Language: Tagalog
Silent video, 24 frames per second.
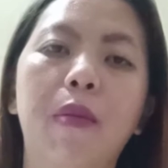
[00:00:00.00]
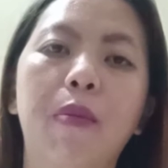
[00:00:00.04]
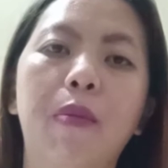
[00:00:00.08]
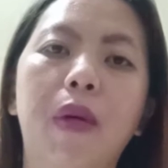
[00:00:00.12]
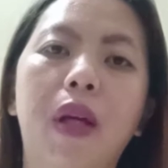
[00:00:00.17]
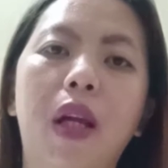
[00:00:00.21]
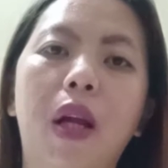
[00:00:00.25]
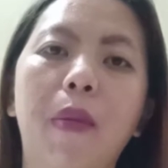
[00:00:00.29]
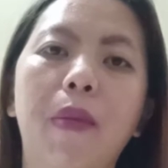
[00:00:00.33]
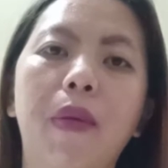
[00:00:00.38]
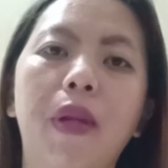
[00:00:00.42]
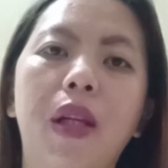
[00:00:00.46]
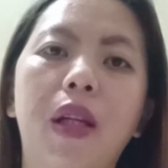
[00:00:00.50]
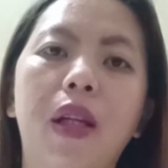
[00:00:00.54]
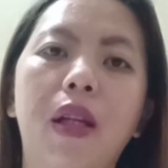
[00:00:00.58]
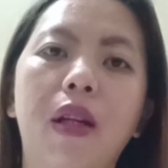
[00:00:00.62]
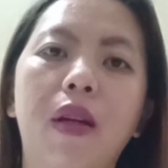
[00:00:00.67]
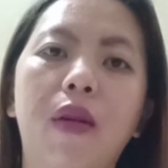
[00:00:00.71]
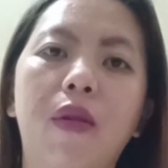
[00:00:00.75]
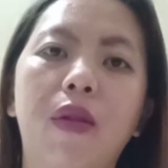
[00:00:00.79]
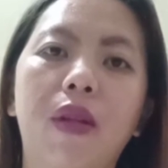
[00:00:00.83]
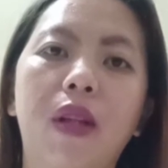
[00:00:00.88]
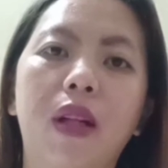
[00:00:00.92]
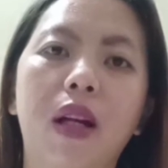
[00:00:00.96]
marami na rin
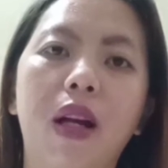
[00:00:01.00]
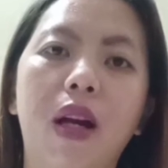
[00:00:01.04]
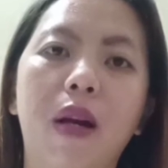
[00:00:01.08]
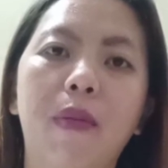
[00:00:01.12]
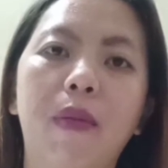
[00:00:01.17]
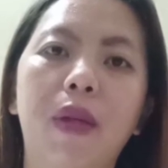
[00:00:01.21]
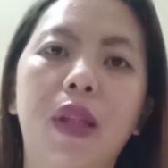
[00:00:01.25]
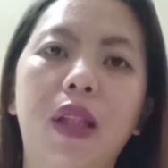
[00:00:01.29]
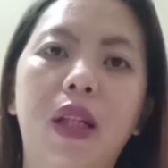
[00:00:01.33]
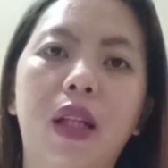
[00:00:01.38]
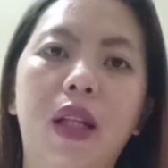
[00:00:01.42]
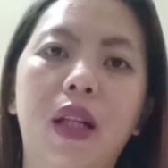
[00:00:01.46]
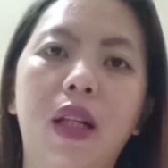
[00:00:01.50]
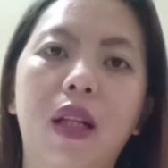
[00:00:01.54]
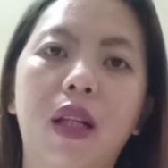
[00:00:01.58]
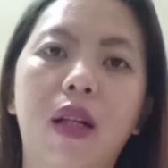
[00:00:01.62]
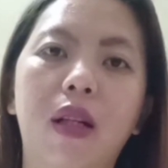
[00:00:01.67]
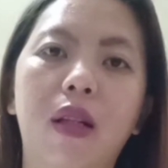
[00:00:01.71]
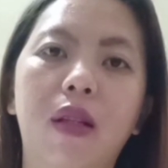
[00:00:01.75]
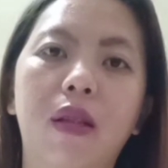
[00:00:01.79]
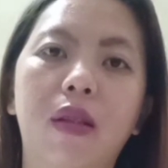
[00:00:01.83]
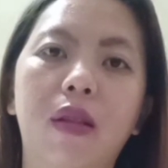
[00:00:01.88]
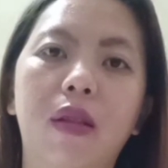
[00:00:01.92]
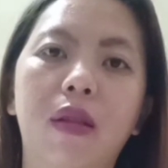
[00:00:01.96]
ako nagamit
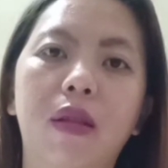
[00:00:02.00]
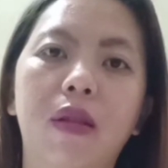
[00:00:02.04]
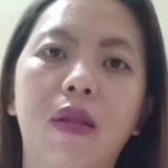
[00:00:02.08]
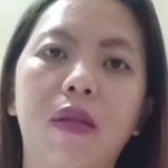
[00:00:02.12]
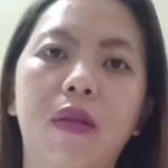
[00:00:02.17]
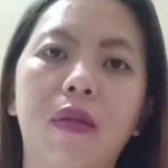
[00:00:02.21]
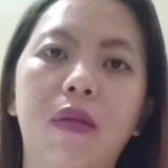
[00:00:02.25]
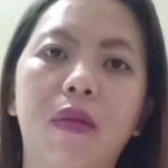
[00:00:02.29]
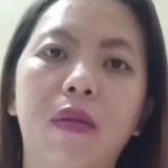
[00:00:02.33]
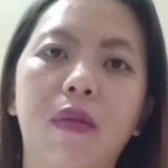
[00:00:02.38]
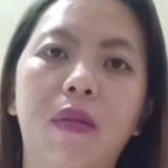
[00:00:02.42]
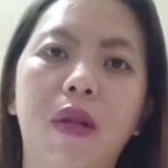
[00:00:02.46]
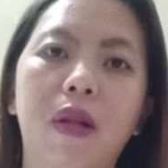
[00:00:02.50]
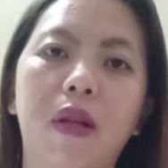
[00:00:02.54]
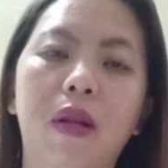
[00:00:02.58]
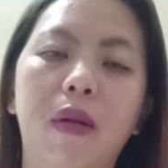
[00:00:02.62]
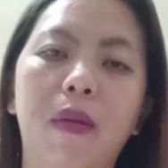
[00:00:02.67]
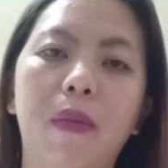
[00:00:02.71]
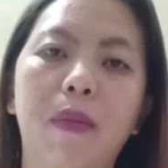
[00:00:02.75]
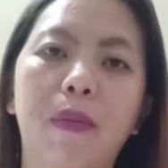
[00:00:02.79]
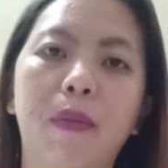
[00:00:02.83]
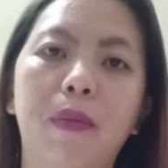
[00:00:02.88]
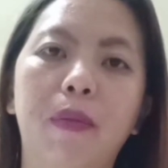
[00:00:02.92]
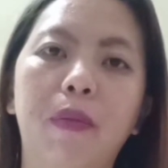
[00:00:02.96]
talagang
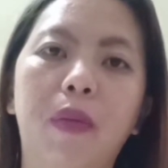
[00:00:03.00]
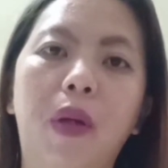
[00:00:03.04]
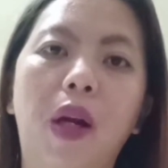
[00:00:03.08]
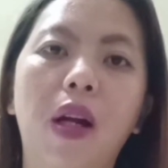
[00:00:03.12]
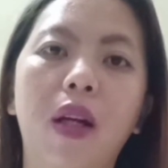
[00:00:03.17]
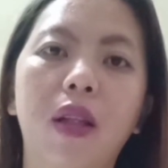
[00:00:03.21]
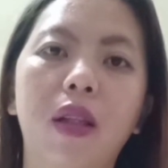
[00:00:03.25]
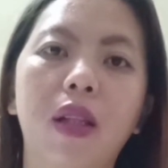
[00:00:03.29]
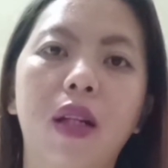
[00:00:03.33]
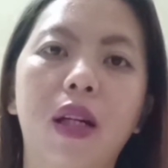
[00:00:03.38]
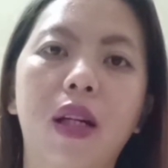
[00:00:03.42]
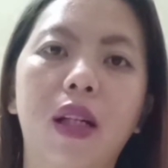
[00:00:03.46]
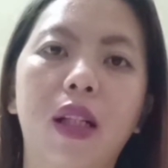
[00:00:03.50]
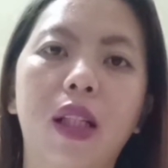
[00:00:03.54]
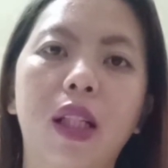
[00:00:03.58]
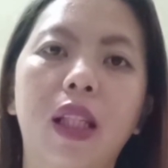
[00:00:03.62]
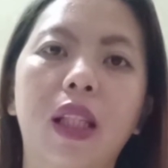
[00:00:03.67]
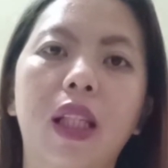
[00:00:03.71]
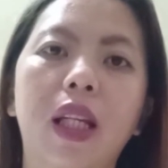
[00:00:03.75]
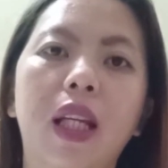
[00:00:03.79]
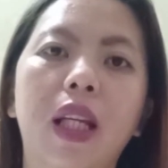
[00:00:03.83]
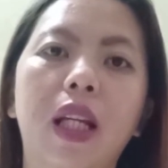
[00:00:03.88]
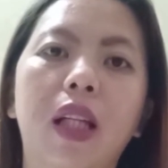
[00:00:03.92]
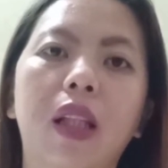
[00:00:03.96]
um, product,
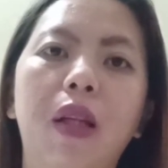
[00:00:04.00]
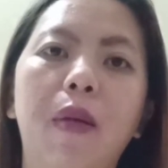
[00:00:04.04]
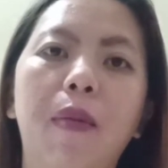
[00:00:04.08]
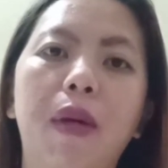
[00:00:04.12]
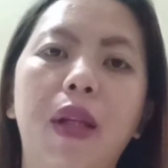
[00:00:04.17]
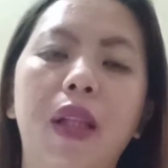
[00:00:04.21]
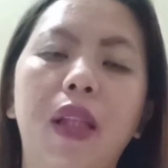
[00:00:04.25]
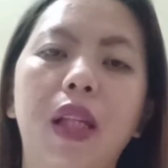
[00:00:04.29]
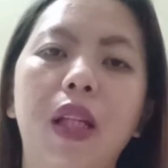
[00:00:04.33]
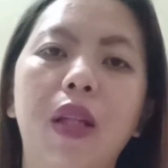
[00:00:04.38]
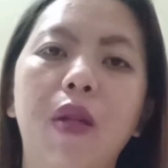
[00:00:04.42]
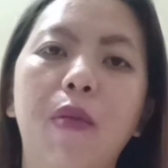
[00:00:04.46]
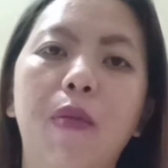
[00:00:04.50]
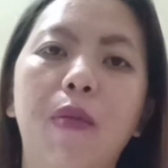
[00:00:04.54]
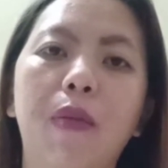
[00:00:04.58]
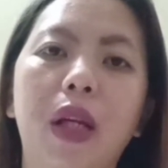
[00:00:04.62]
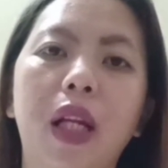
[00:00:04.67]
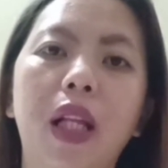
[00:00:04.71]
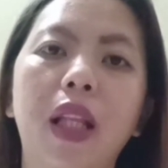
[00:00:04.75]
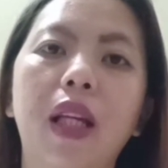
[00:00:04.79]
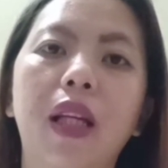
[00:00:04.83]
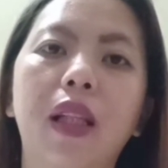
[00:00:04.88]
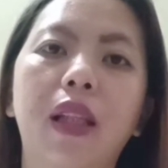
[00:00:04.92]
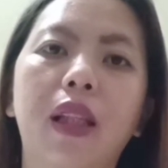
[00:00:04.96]
hindi lang naman din yung
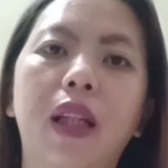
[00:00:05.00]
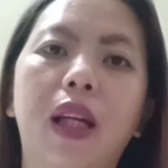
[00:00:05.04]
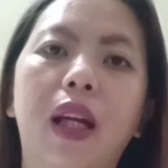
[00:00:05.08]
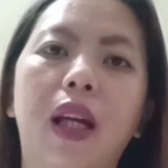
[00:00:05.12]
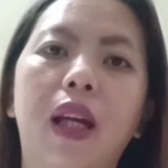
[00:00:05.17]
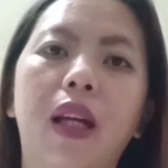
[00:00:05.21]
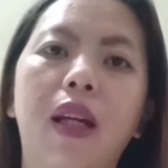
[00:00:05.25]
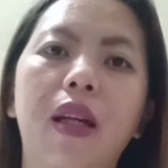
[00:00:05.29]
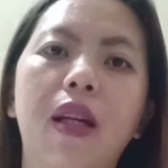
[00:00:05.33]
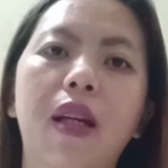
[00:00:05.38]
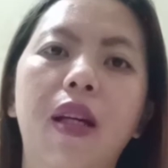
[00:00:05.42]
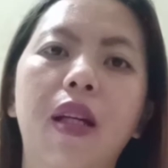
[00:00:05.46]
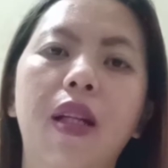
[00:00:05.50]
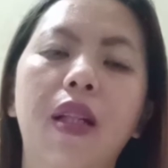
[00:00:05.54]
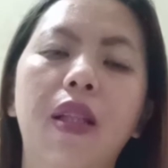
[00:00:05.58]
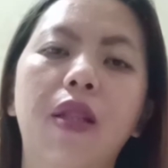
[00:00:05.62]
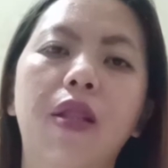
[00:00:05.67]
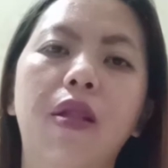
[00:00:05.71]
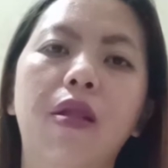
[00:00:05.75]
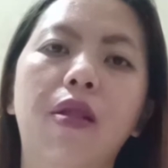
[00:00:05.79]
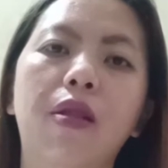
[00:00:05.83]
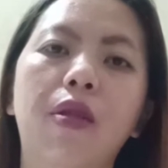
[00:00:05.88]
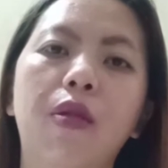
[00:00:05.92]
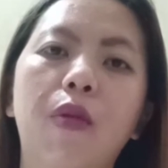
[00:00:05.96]
Brilliant K,
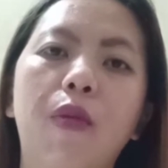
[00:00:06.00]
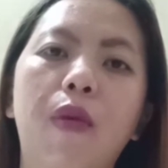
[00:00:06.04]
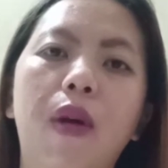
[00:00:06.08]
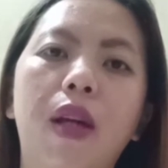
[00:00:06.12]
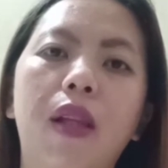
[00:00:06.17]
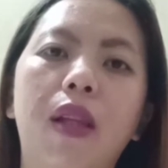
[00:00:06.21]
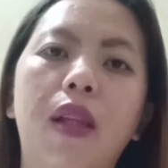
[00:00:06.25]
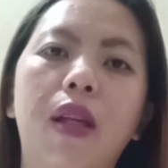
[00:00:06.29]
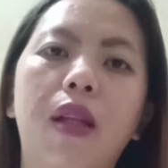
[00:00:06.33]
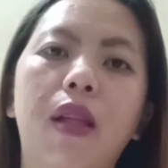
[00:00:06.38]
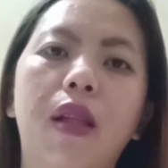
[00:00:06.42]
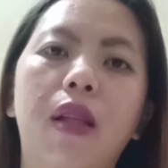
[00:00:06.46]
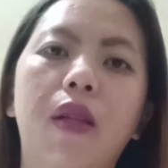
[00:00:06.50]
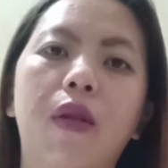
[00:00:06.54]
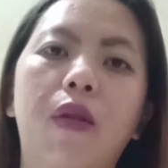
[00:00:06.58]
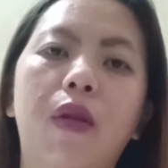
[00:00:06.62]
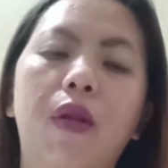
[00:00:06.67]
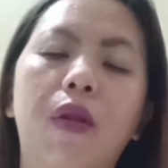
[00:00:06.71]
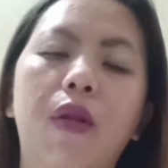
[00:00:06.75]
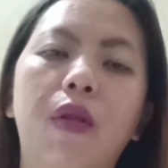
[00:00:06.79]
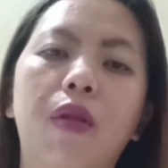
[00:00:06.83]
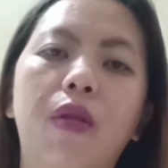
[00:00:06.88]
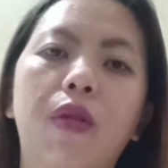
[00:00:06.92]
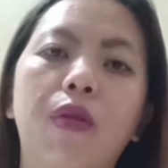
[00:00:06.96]
just to whiten
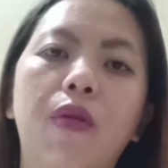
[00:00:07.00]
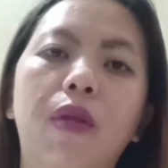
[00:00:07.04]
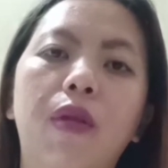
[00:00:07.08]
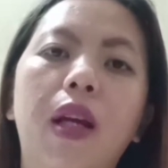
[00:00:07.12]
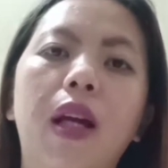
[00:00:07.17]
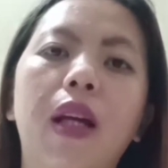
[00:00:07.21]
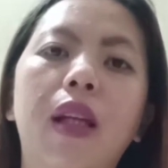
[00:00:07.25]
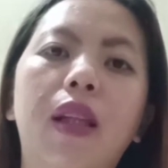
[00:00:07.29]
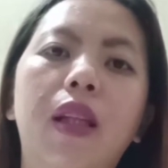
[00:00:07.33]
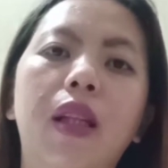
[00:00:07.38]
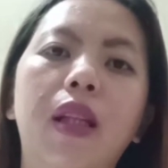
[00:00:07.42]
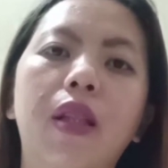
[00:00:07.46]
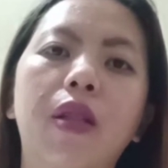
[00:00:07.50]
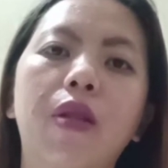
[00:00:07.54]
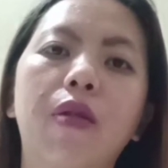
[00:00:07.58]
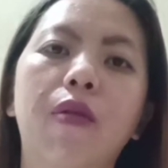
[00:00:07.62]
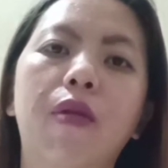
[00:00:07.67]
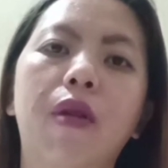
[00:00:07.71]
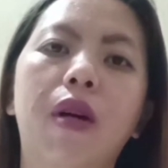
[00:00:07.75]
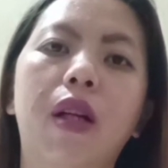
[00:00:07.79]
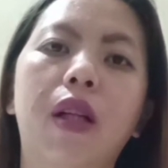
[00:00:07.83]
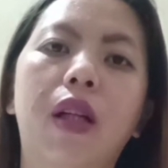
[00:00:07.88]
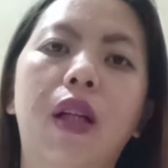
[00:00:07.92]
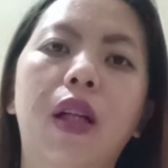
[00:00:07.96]
or to lighten
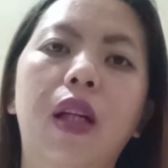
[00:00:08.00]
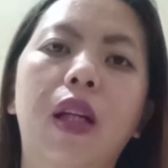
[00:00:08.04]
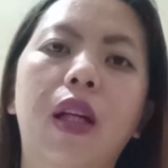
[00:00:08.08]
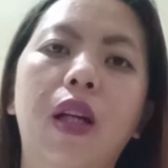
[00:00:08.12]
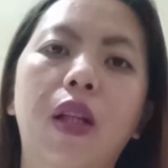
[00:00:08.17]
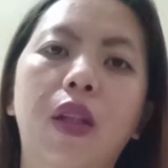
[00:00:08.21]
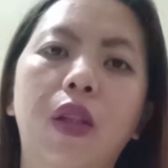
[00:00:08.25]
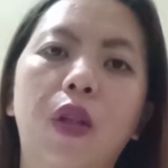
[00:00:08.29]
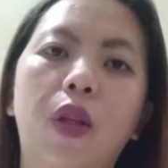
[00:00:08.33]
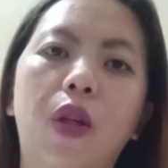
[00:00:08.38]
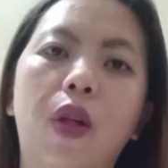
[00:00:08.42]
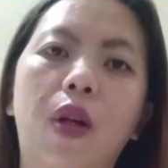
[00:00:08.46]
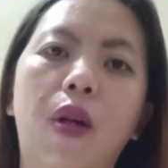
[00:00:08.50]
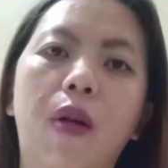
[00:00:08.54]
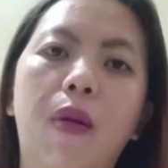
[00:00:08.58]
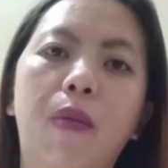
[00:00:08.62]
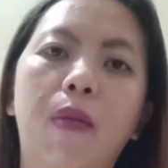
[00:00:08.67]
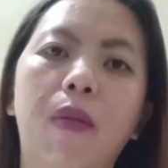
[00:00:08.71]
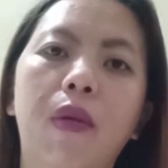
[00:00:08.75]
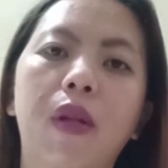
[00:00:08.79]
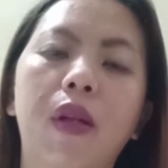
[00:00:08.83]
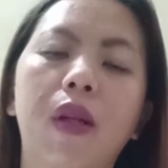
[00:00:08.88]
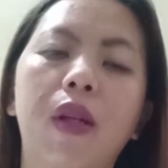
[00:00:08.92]
yung aking underarm.